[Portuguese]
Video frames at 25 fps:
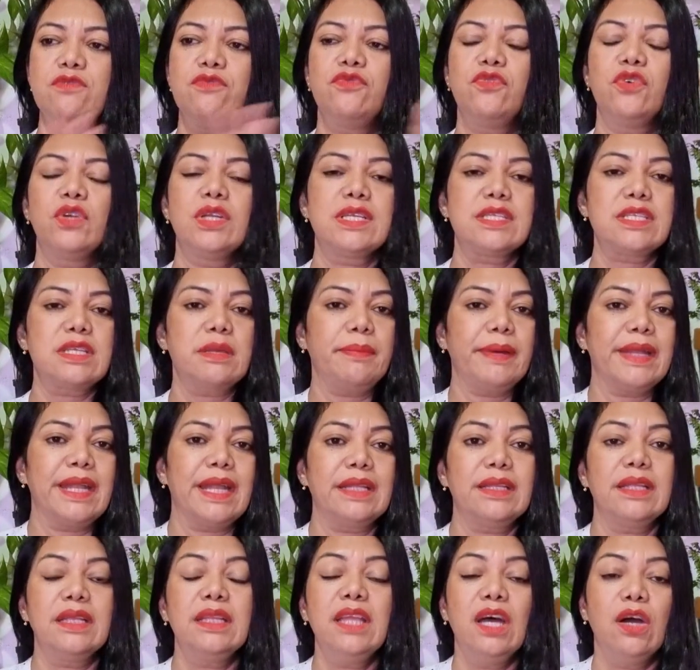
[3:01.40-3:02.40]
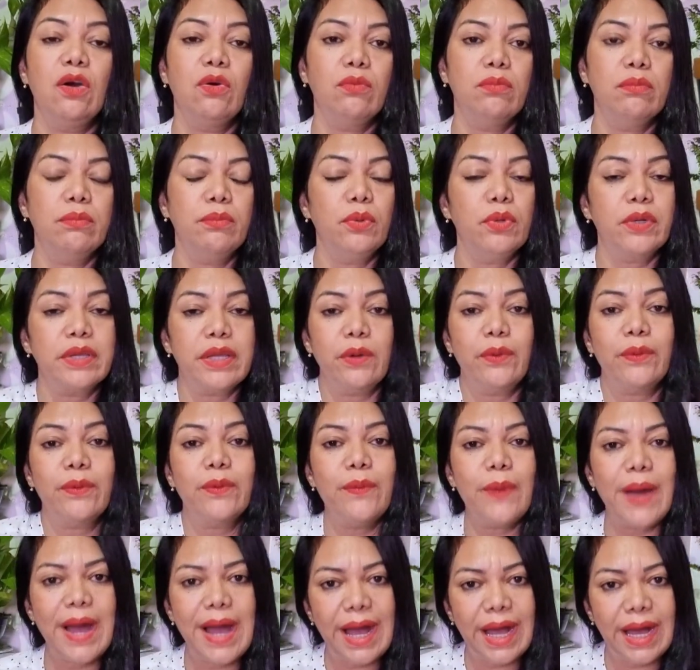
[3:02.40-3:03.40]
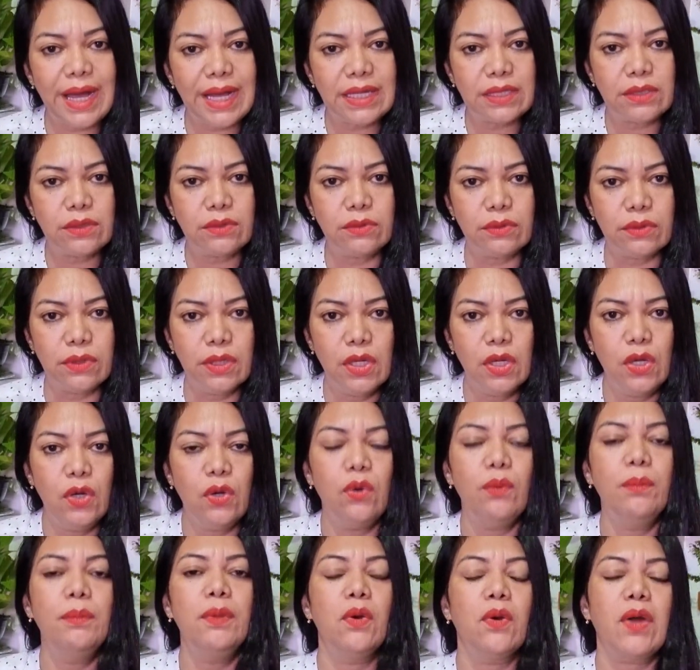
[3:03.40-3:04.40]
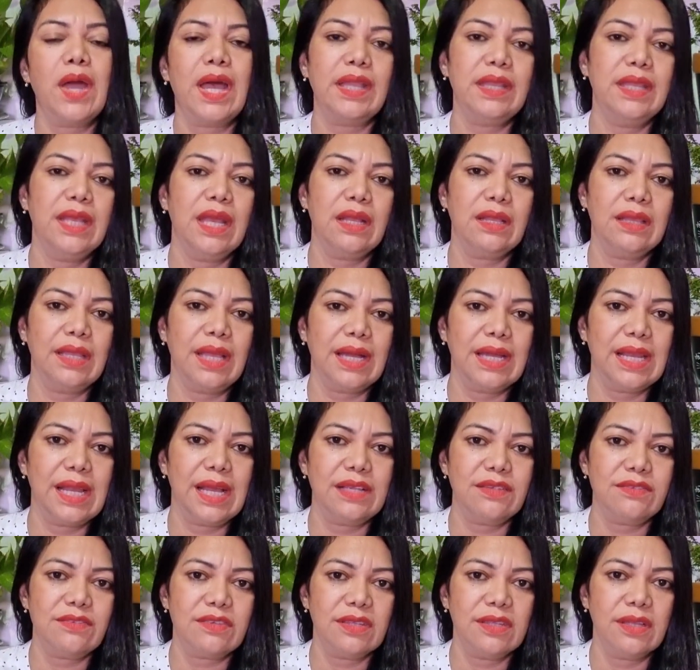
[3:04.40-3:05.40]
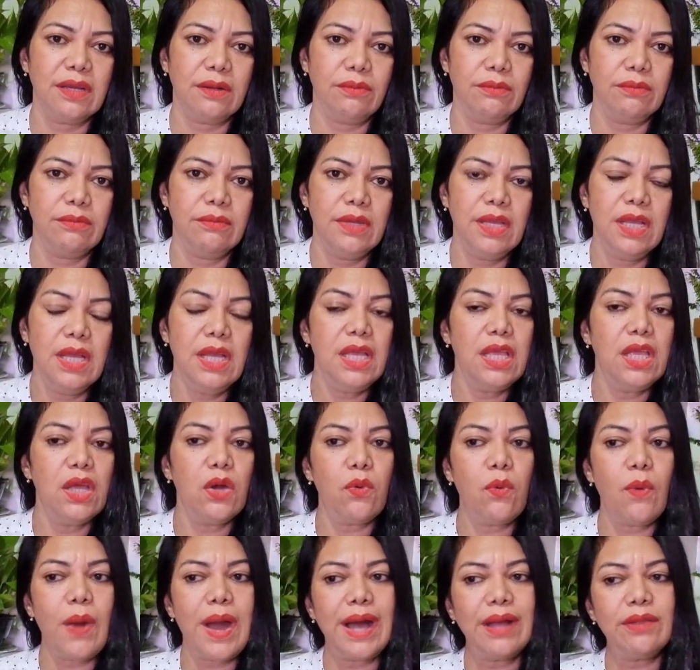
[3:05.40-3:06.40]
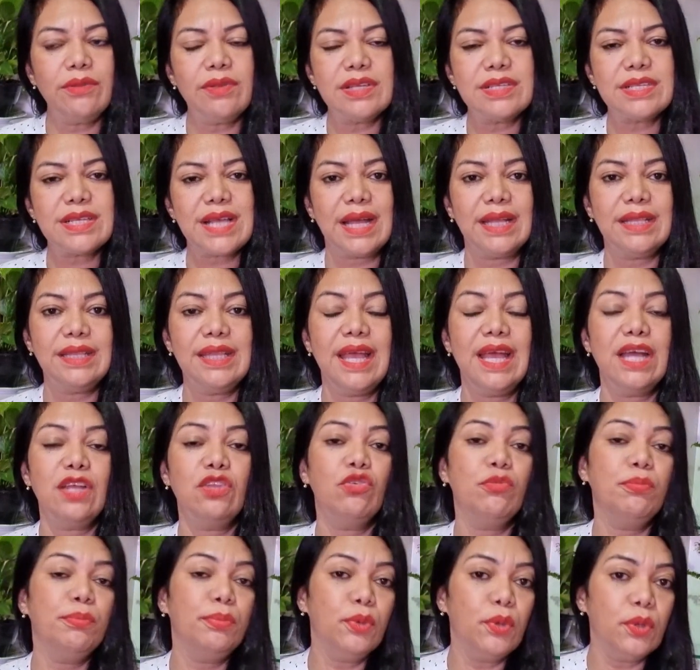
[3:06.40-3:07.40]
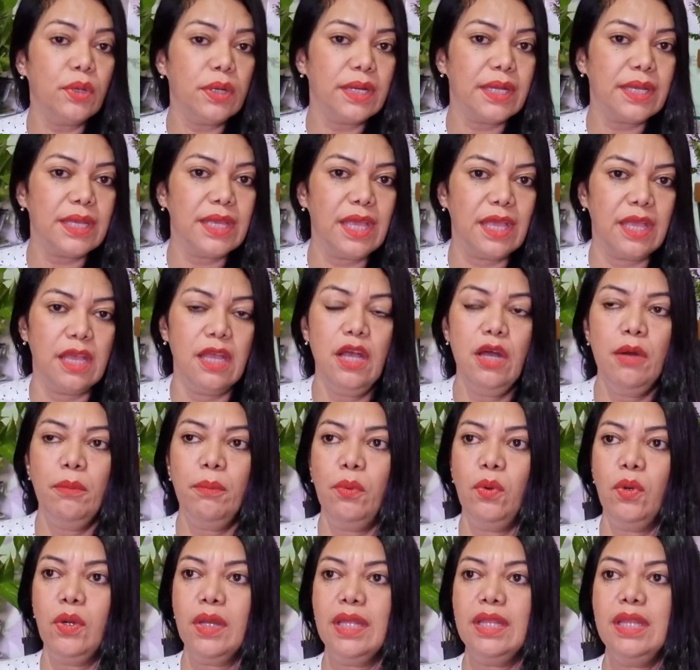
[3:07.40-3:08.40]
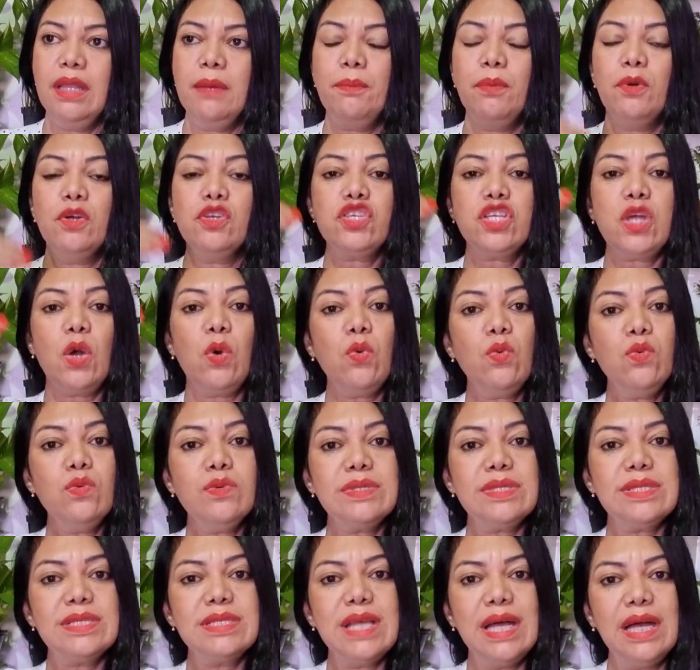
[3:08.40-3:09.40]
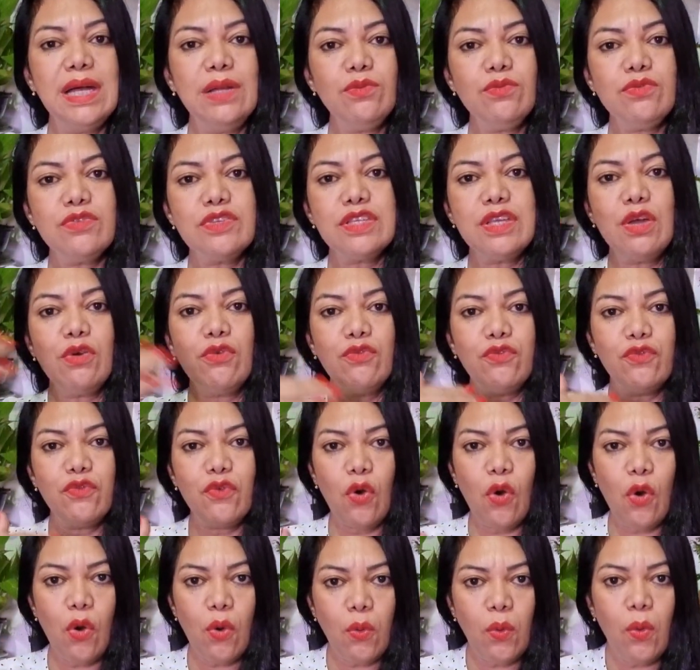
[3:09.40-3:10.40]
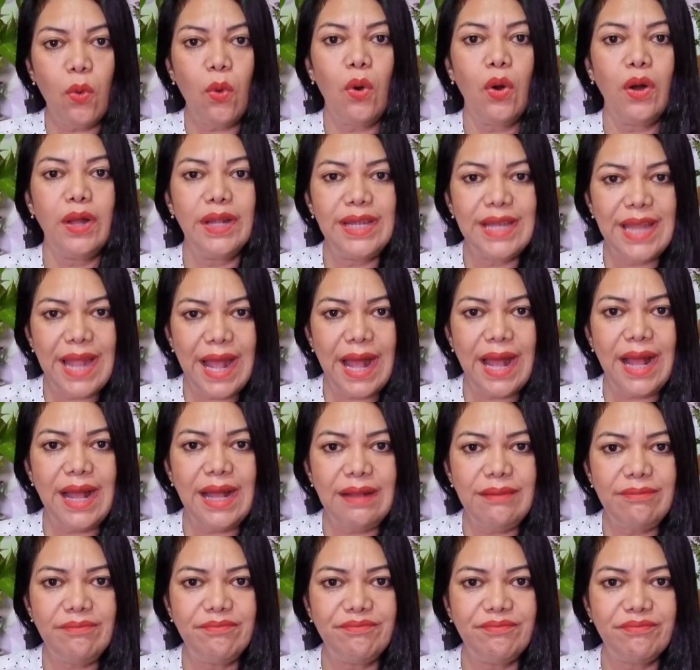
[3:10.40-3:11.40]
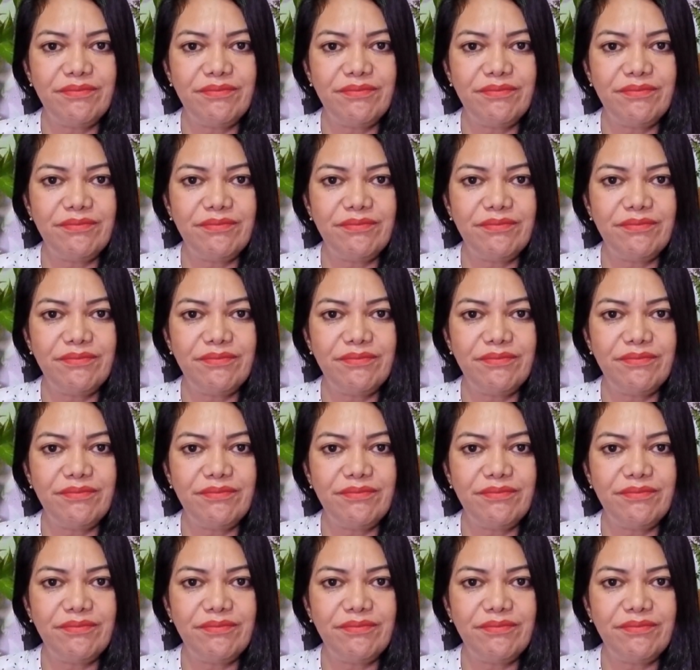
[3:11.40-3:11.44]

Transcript: em folha separada, não, porque eu guardo o meu caderno da gratidão. Eu guardo esse caderno por quê? Porque depois de alguns anos eu vou olhar,